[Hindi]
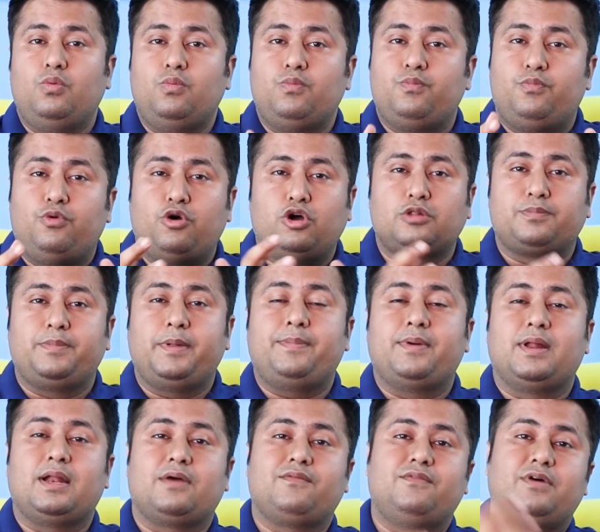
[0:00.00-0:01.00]
बहुत
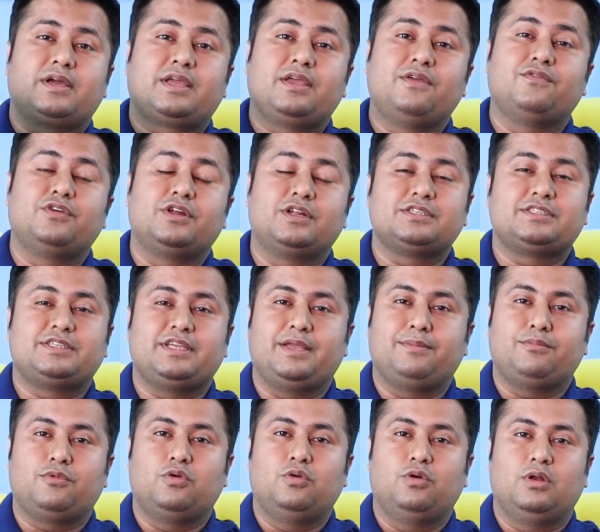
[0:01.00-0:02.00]
पीपल आर वर्किंग फॉर अ
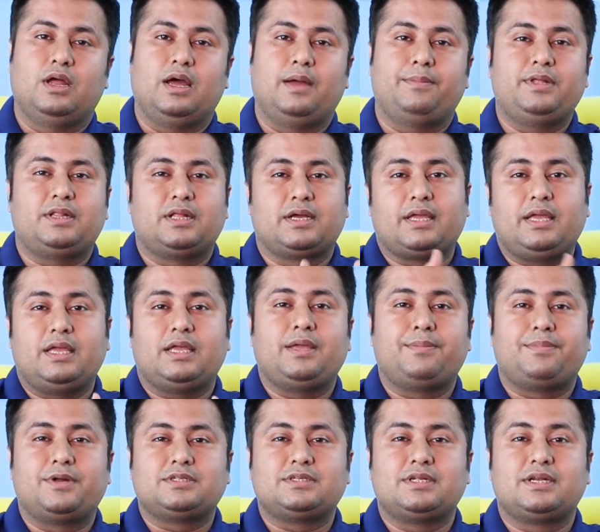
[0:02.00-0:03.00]
सेम गोल अभी तक एक ही
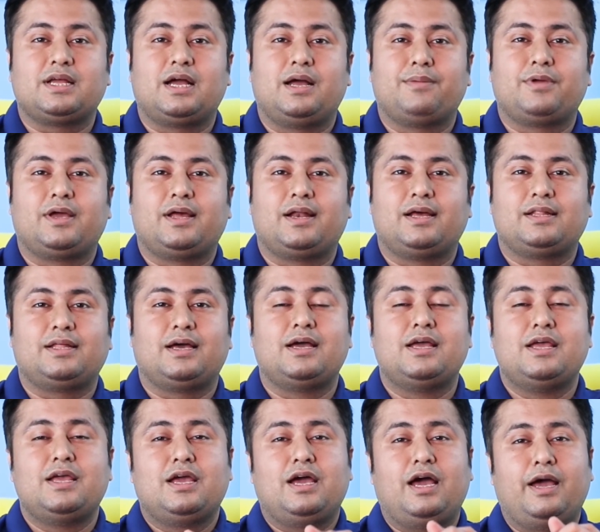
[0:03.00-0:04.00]
पर्सन काम कर रहा था
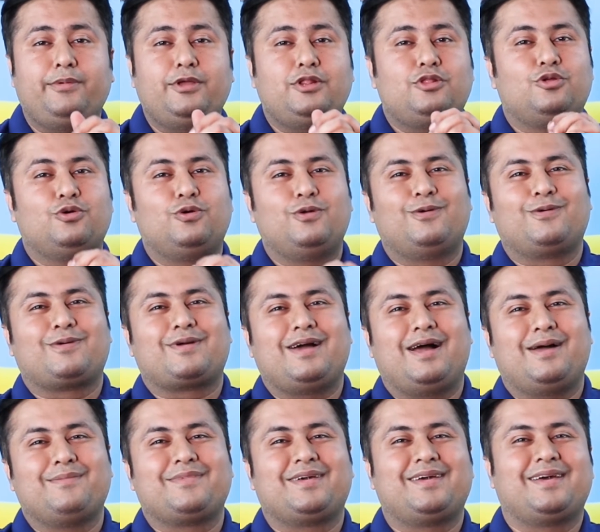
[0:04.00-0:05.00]
अभी दो लोग
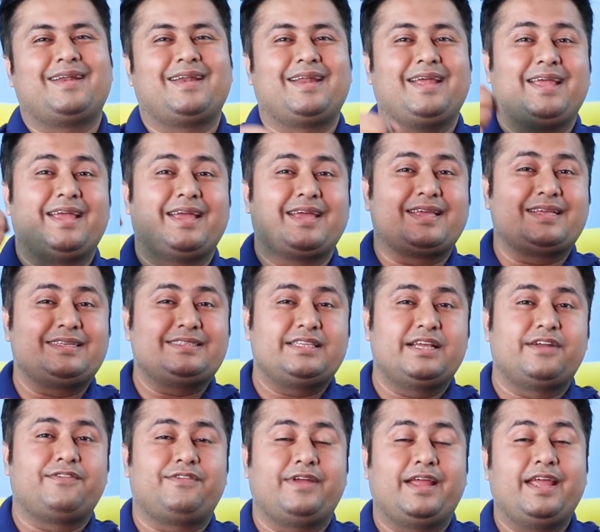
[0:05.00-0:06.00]
काम कर रहे हैं
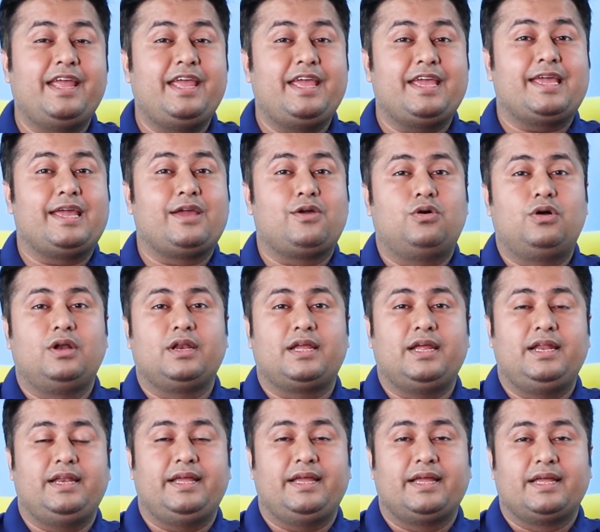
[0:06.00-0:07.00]
सिर्फ एक ही गोल
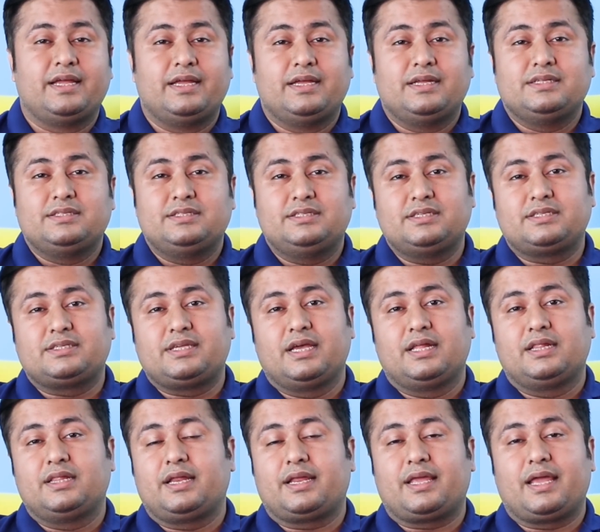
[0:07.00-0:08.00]
के लिए जिसके
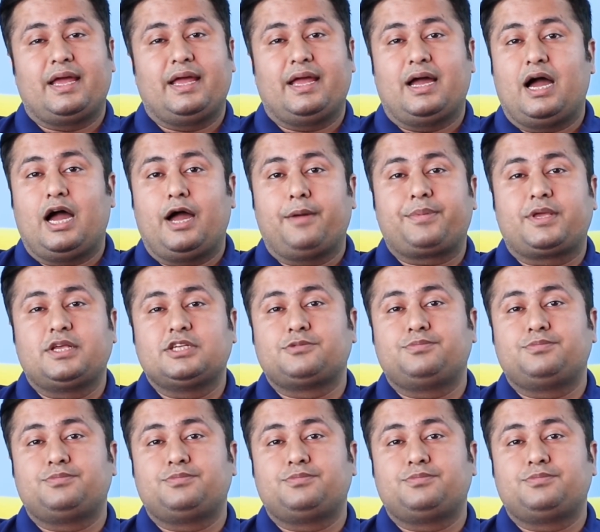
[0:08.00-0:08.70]
अंदर क्या है आपके